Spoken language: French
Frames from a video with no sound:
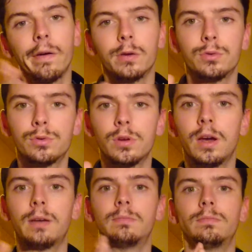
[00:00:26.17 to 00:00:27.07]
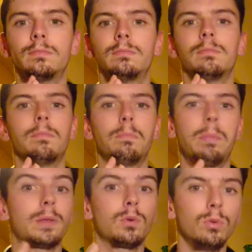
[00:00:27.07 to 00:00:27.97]
Alors jusque-là,
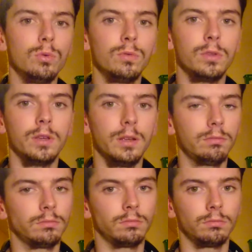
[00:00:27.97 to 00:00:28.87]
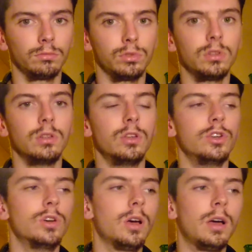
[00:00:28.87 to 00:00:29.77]
pas trop de nouveautés, c'est
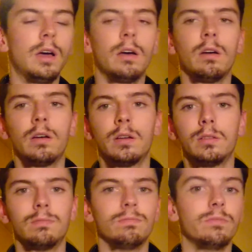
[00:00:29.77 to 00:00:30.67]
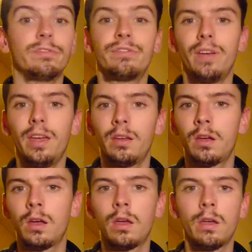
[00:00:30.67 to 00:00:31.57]
déjà un fait
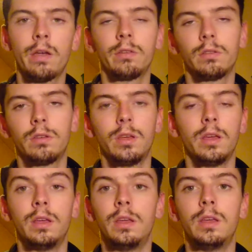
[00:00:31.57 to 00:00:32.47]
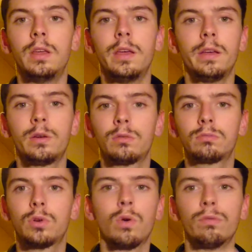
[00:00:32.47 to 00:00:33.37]
qui est
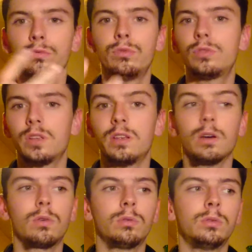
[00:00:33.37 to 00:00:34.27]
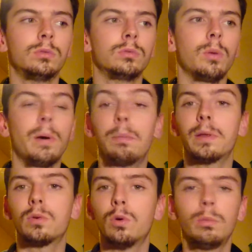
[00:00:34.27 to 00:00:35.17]
connu, c'est-à-dire qu'on n'en parle pas
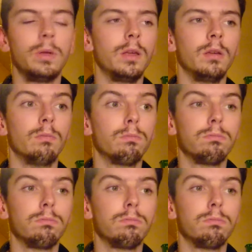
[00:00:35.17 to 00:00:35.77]
trop, mais